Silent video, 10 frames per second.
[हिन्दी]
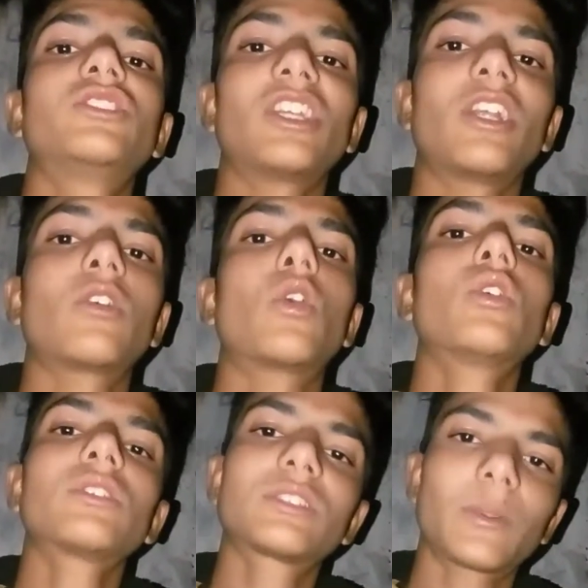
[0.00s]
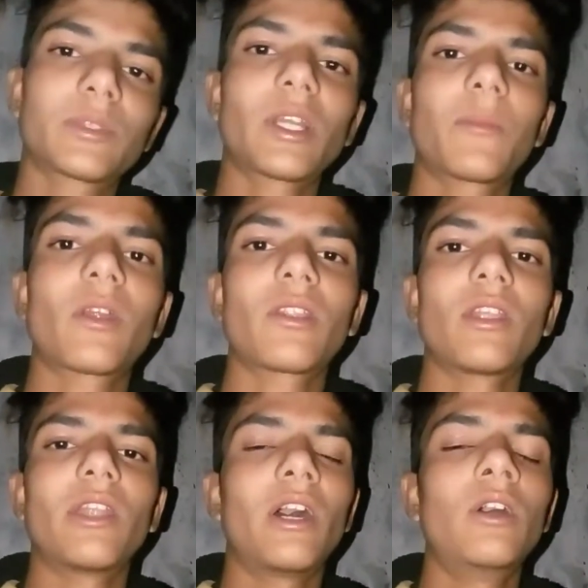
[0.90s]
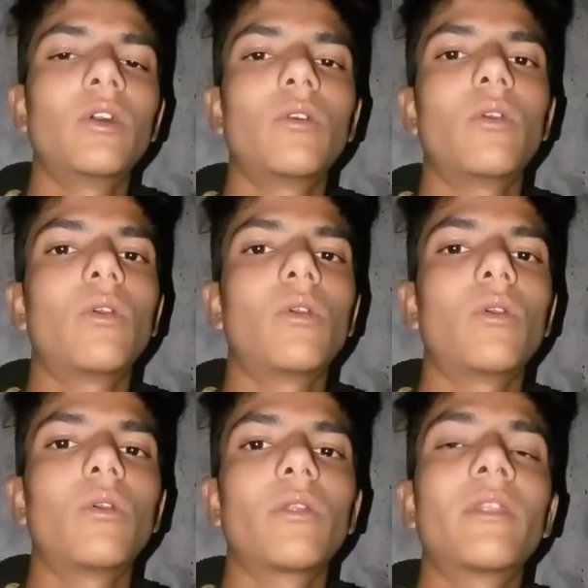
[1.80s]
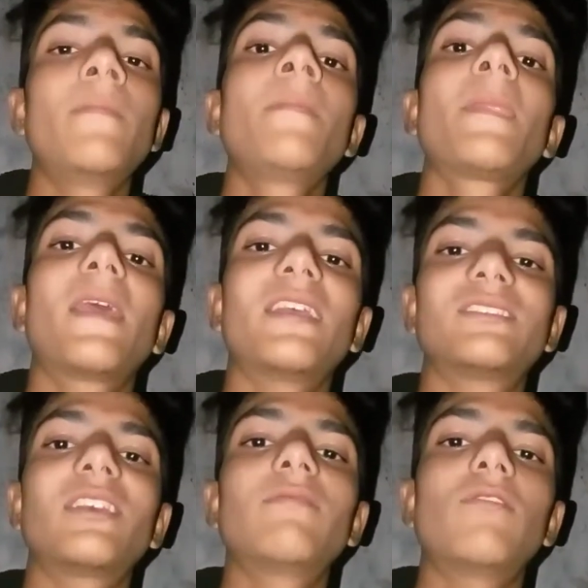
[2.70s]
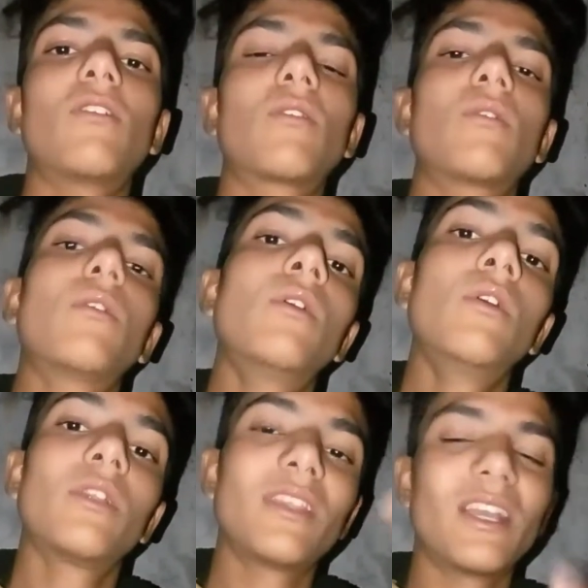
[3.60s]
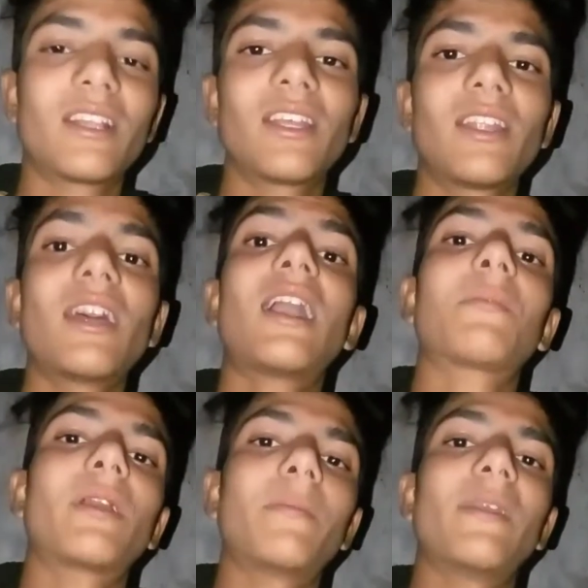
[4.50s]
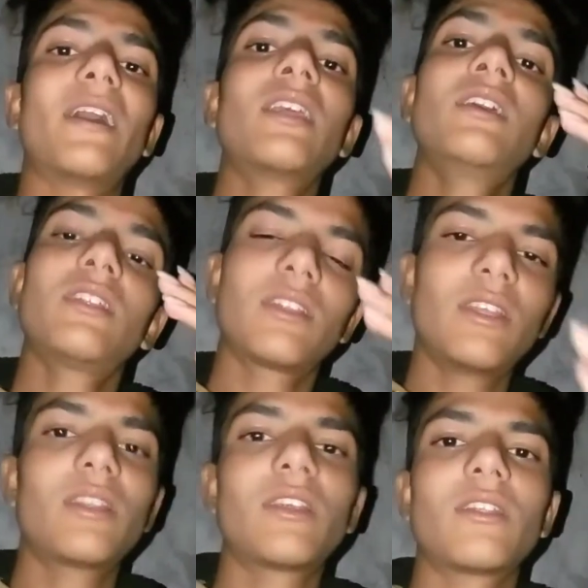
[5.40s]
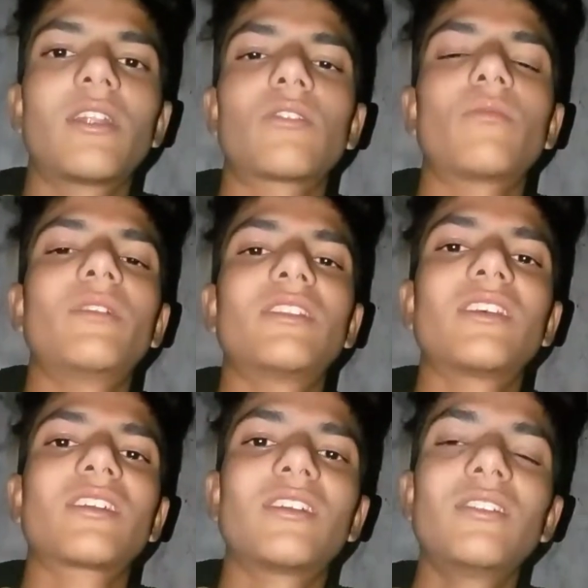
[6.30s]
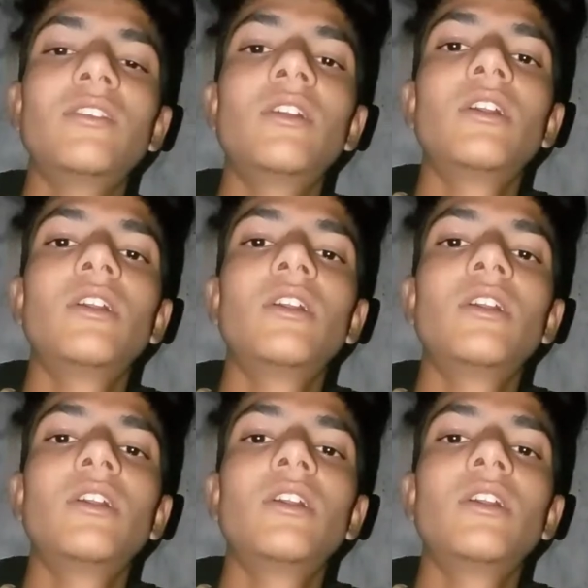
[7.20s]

चैनल को सब्सक्राइब कर देना और ऐसे ही ब्लॉग को देखते रहना आपका प्यार देते रहना तो मिलते हैं कल